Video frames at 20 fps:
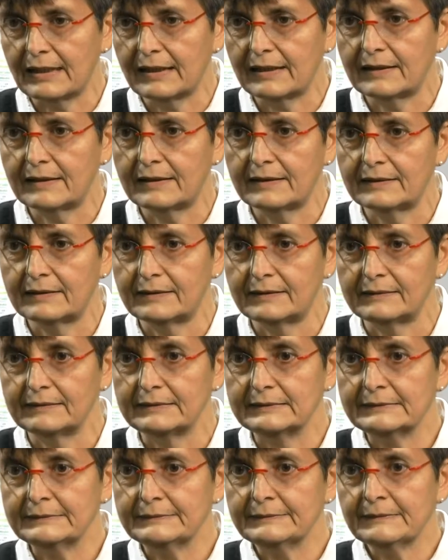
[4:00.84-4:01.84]

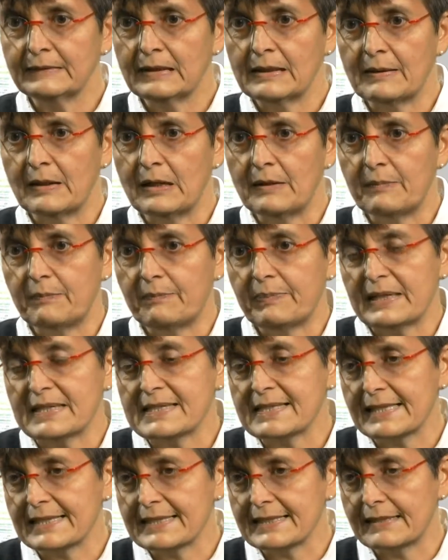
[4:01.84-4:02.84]
eh, eh,
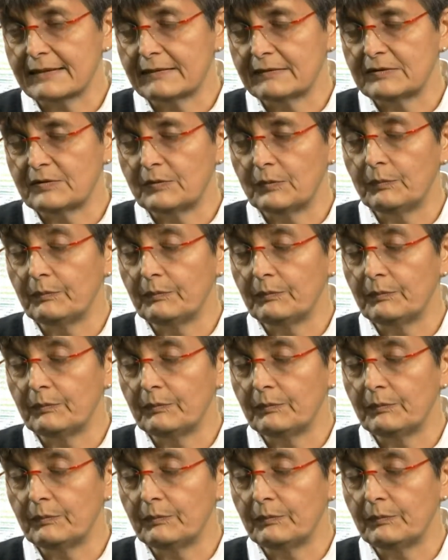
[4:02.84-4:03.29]
presta eh,